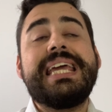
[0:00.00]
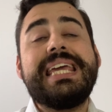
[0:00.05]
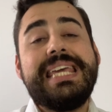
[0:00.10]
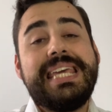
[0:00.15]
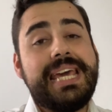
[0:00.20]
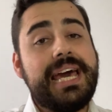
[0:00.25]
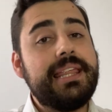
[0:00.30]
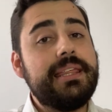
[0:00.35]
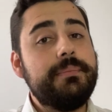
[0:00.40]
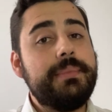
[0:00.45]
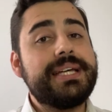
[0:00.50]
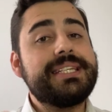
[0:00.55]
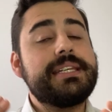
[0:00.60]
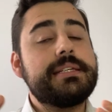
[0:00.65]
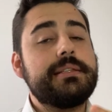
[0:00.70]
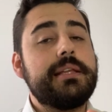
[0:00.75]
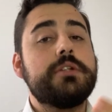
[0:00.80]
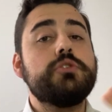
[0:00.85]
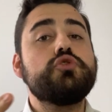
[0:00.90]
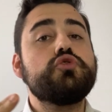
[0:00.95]
Y además
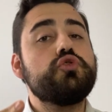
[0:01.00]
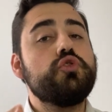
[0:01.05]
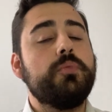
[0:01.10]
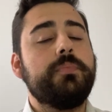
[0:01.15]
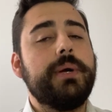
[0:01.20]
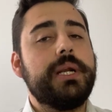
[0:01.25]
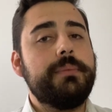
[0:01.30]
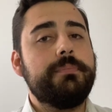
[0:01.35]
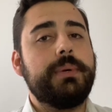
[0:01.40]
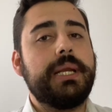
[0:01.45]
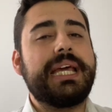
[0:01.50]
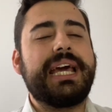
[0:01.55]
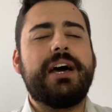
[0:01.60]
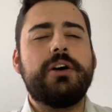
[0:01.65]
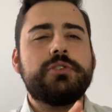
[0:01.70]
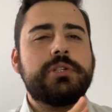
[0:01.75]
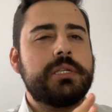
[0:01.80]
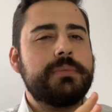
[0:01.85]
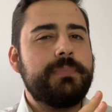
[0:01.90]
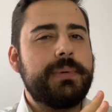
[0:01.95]
están súper
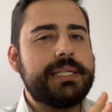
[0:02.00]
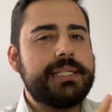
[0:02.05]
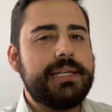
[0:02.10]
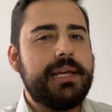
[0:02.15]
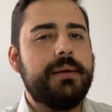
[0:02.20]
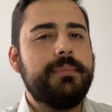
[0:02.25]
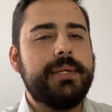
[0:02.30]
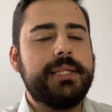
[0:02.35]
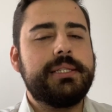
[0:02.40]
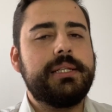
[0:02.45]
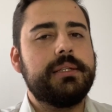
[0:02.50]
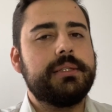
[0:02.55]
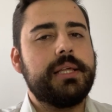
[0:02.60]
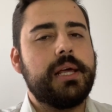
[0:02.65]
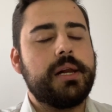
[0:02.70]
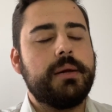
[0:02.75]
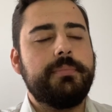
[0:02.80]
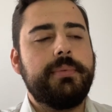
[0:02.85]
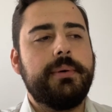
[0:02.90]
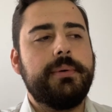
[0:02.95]
implicados, especialmente el
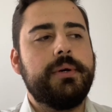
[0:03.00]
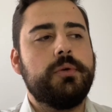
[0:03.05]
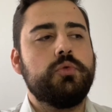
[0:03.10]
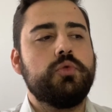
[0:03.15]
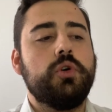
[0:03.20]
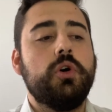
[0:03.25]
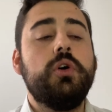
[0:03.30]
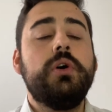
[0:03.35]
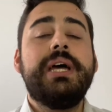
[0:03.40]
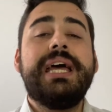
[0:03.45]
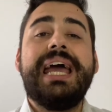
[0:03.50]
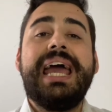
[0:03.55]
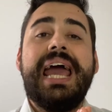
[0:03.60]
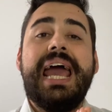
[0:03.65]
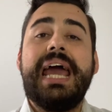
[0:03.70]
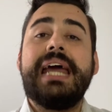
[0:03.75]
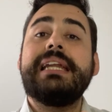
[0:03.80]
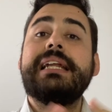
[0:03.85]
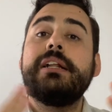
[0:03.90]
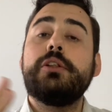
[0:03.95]
TRPV1,
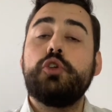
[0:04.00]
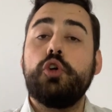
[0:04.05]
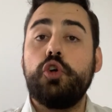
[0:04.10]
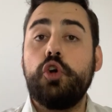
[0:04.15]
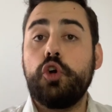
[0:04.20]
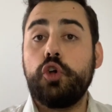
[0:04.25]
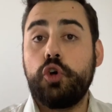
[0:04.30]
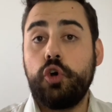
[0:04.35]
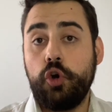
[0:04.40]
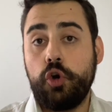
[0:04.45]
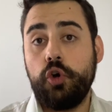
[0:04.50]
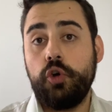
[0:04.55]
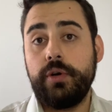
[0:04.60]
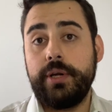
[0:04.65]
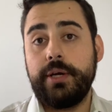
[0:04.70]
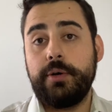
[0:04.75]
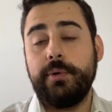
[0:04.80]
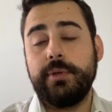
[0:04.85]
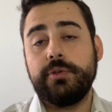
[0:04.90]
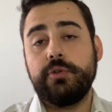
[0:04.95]
en el dolor
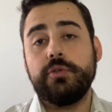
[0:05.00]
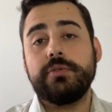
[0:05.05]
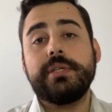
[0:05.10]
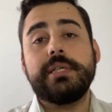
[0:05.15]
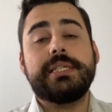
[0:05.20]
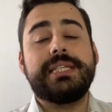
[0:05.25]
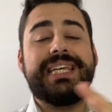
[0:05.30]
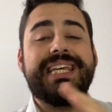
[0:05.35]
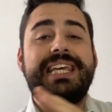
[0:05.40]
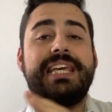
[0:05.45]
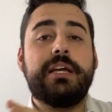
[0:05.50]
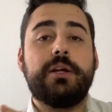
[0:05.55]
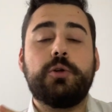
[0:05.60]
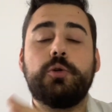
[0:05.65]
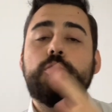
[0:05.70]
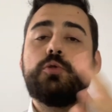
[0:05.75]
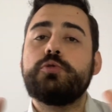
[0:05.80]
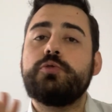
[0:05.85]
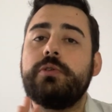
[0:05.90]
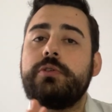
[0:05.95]
crónico. Entonces,
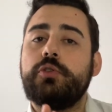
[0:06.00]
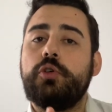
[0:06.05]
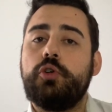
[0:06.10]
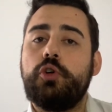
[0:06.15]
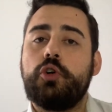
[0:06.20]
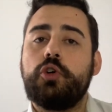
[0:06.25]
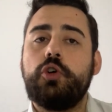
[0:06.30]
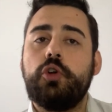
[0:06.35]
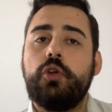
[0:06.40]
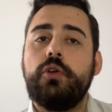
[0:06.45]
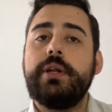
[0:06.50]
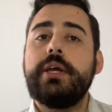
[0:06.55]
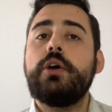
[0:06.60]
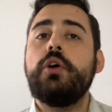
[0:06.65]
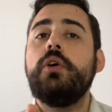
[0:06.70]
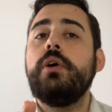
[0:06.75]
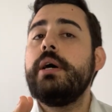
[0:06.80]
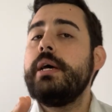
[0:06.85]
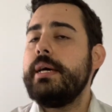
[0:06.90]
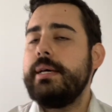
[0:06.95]
incluso en dolor
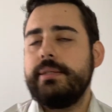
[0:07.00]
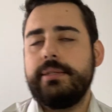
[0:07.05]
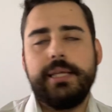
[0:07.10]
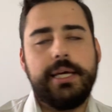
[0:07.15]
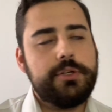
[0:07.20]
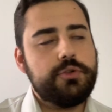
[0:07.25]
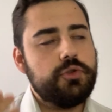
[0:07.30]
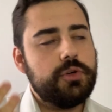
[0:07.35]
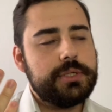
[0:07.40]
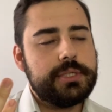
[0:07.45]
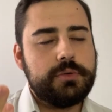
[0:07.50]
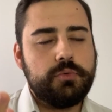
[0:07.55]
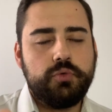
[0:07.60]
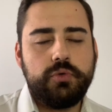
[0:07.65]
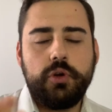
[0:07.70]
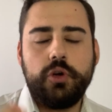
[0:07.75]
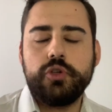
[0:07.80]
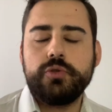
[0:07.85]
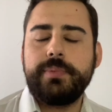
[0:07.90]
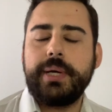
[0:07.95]
crónico, de hecho es
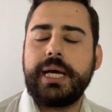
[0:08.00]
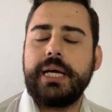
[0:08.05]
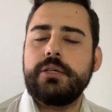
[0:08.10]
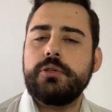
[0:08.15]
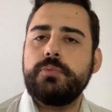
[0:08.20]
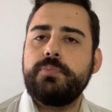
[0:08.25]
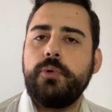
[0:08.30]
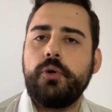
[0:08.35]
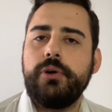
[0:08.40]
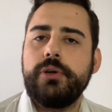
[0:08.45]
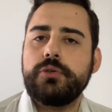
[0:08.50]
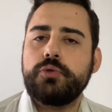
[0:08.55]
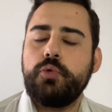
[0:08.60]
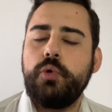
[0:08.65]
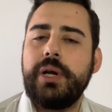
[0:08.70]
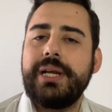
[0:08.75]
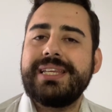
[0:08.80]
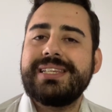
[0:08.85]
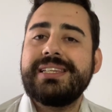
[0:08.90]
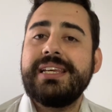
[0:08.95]
uno de los mecanismos por los
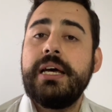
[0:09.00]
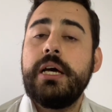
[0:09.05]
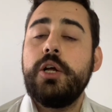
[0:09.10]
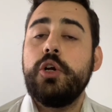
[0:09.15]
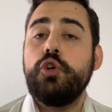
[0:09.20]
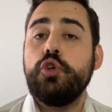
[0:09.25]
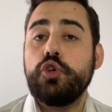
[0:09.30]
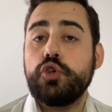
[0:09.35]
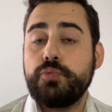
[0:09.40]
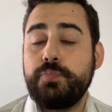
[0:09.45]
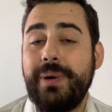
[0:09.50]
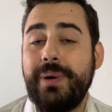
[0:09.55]
cuales los